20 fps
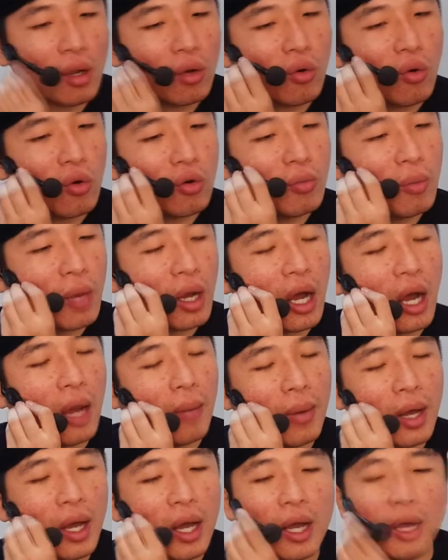고구마가
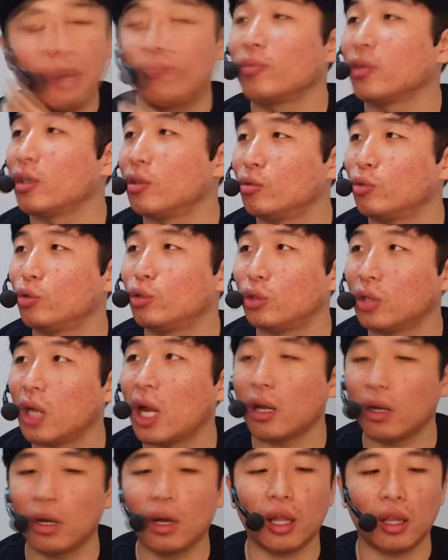아마
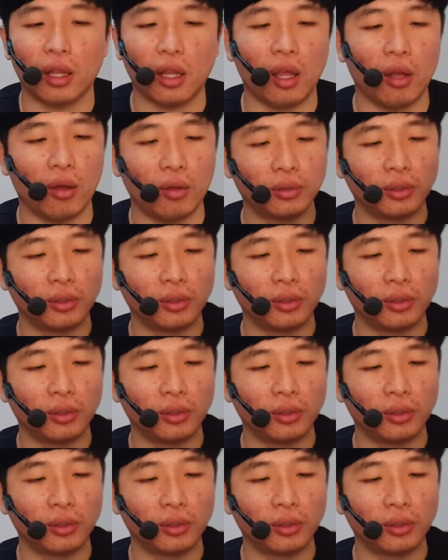우승할 것 같아요.